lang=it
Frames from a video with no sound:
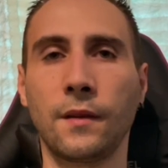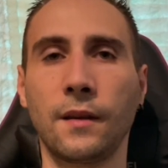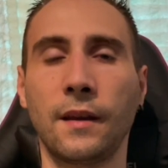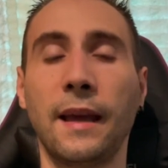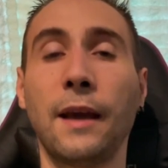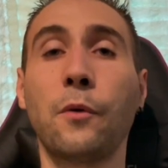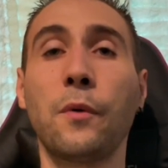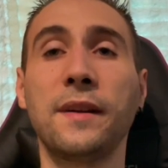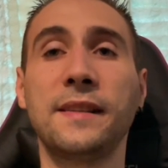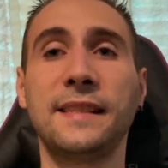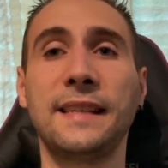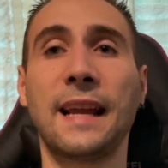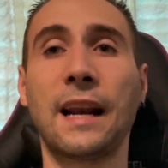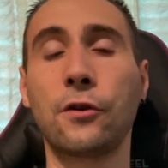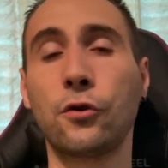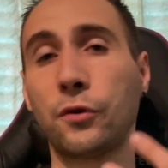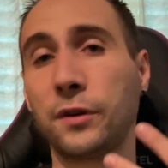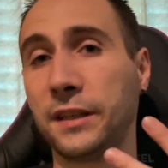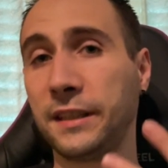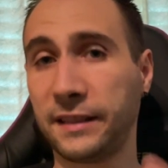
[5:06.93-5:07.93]
E questi
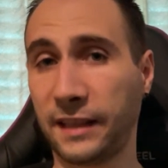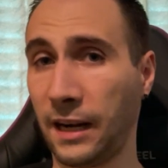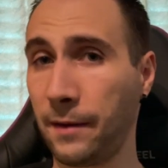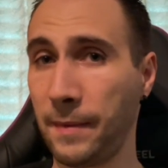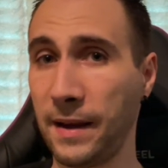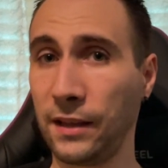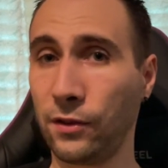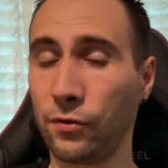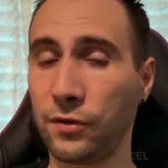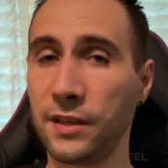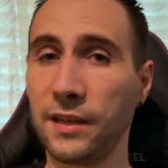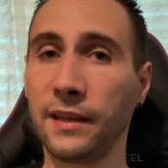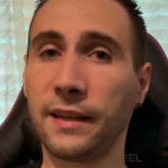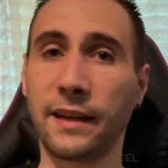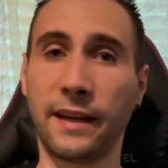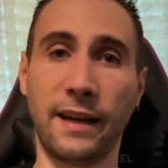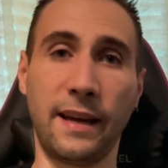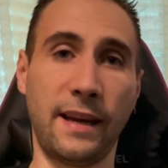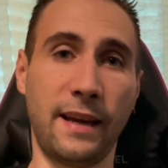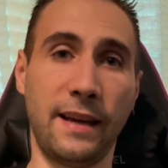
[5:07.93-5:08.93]
erano i tre metodi
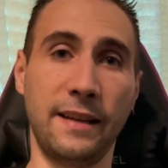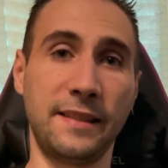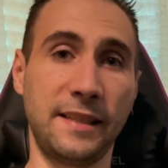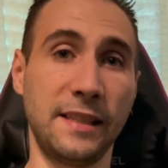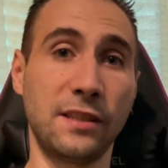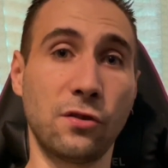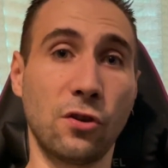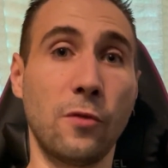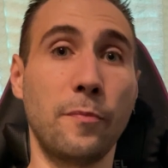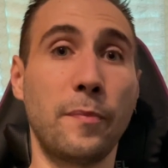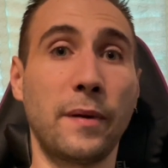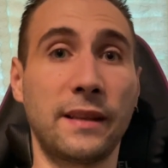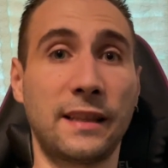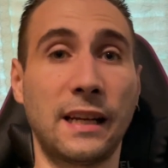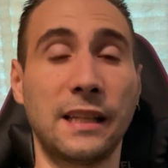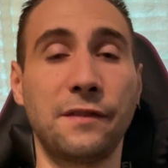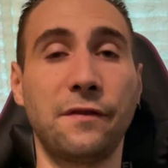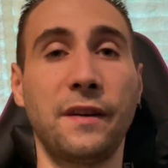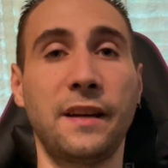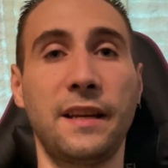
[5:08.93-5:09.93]
che esistono per
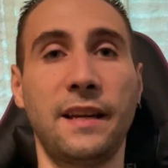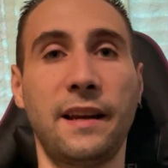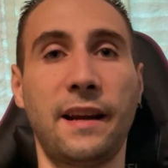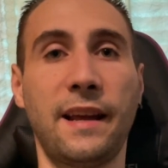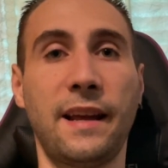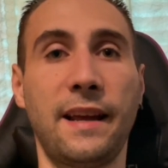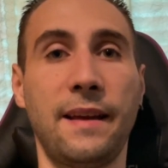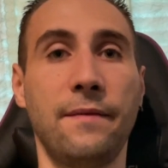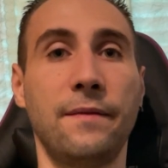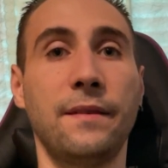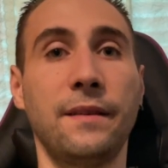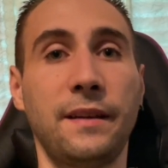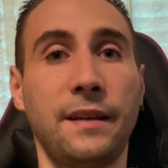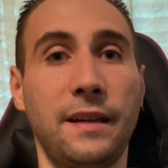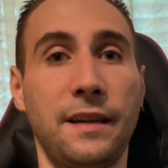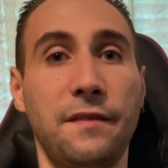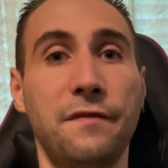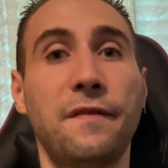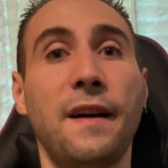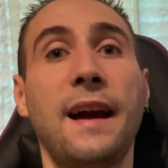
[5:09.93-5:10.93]
trasferire
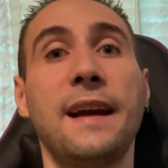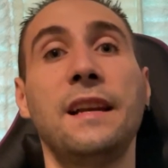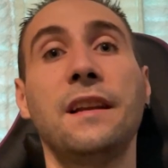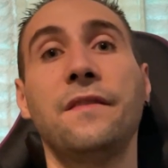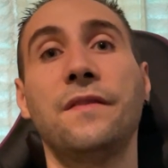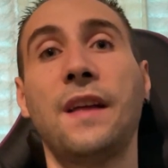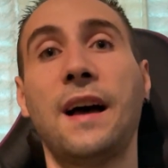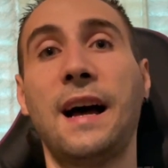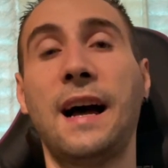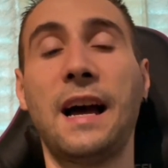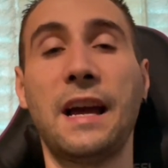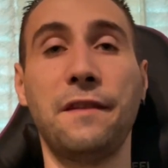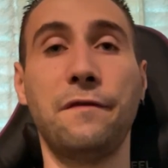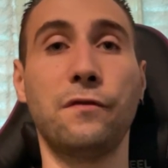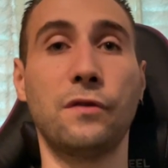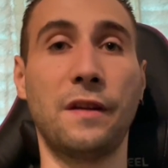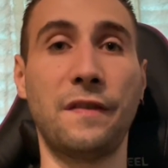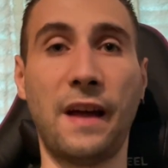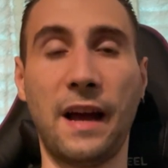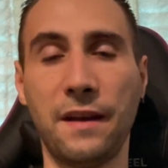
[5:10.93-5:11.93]
i file da
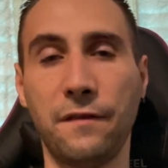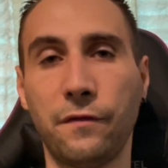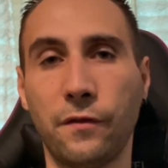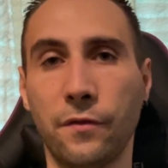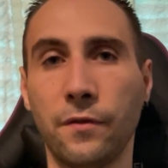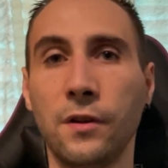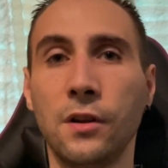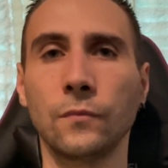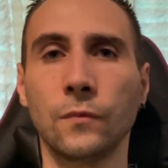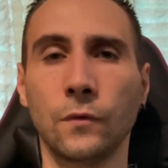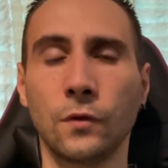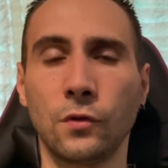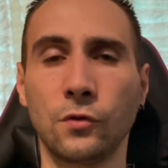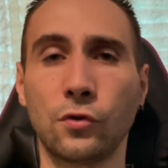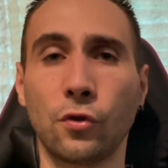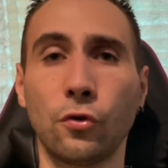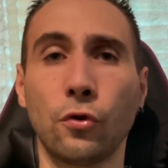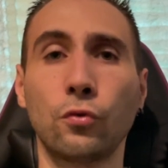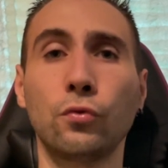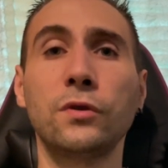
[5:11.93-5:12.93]
iPhone ad iPhone
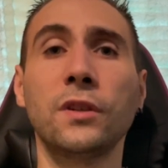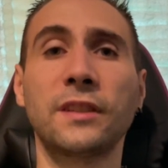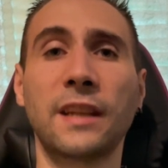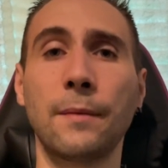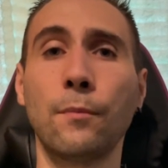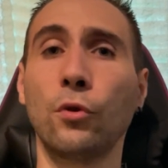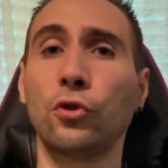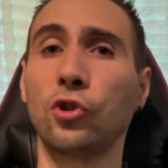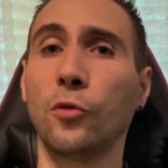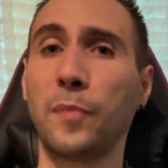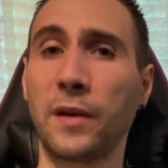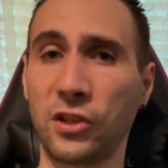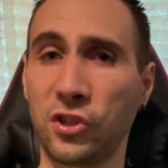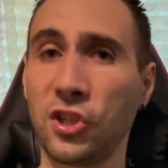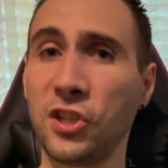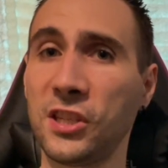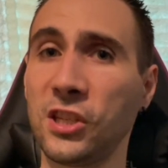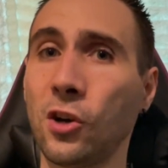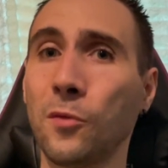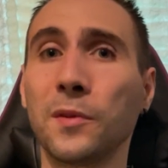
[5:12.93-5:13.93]
sono tutti e tre molto
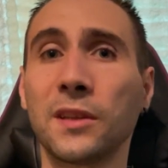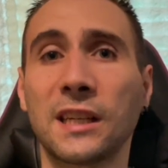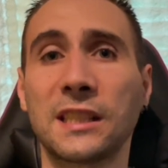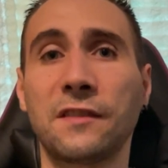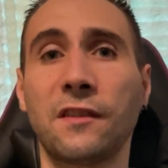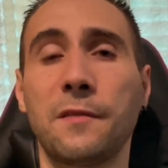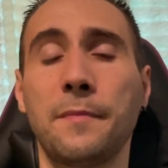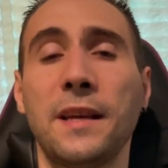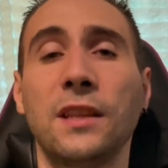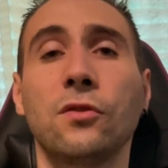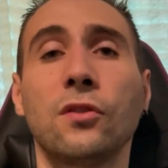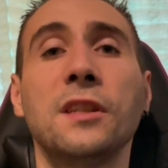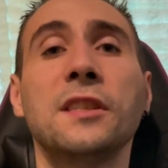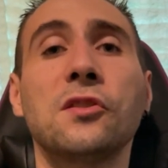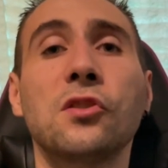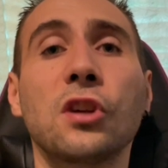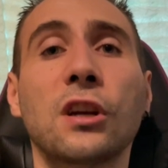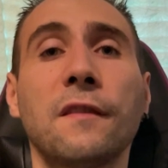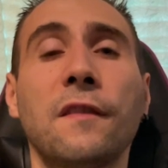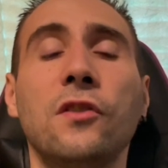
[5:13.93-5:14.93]
precisi come trasferimento, nel
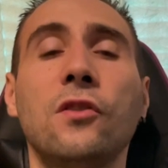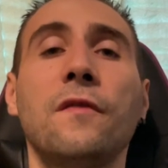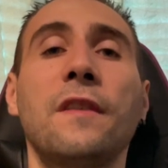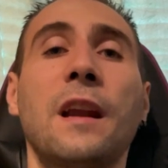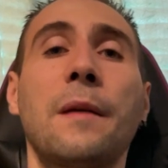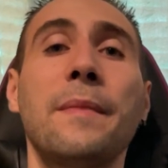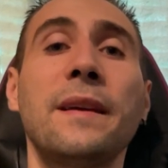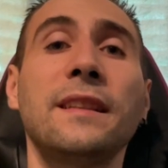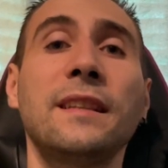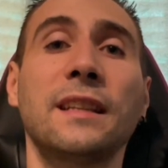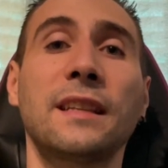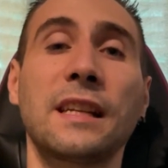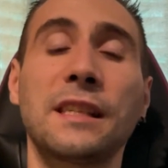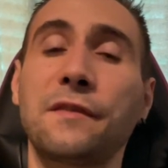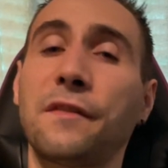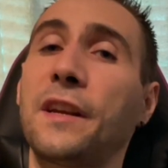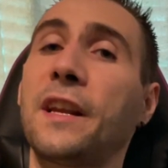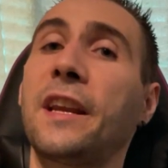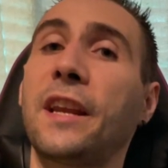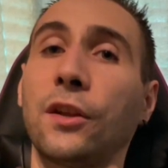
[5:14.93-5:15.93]
senso che vanno veramente a
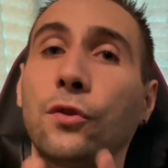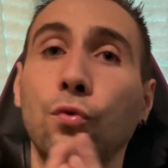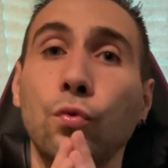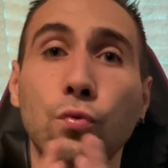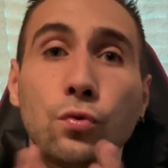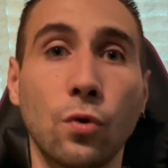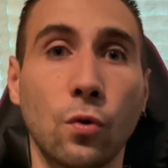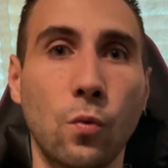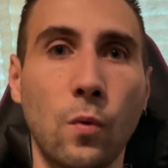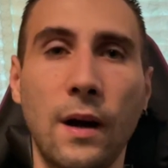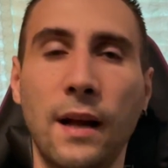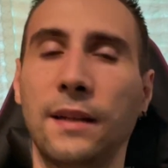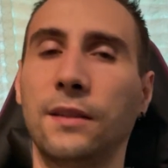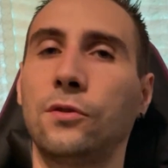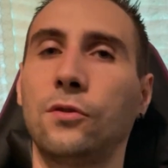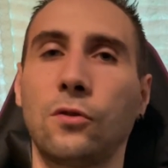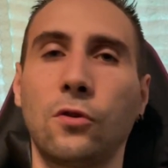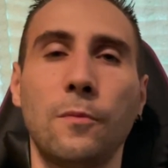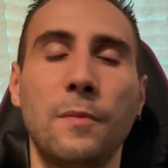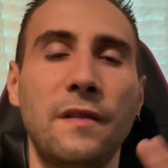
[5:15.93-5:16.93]
trasferire tutto
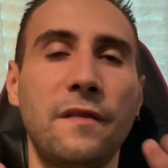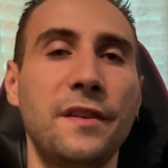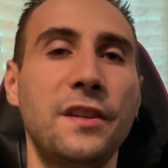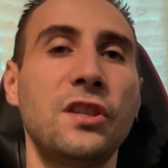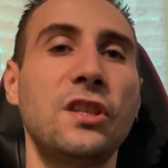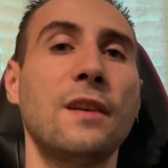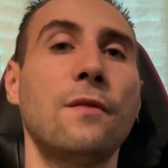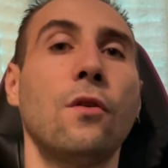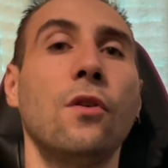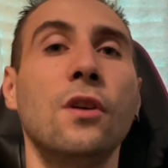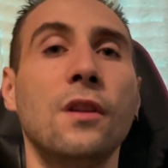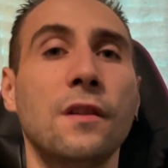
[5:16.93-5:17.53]
quanto, come vi dicevo,